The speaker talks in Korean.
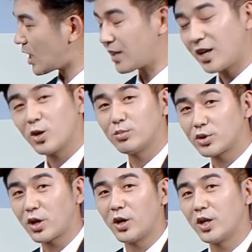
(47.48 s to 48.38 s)

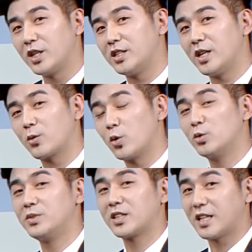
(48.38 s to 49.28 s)
내년부터 이제
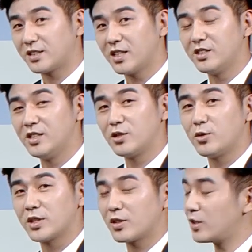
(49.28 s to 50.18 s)
공급량 자체를 늘리기
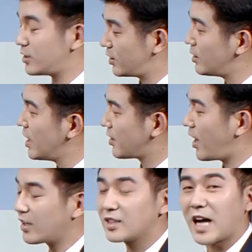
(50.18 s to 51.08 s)
위해서 지금
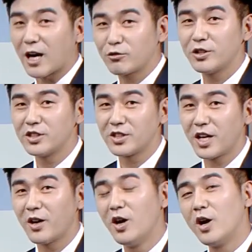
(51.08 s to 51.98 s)
계획을 갖고 있는데요.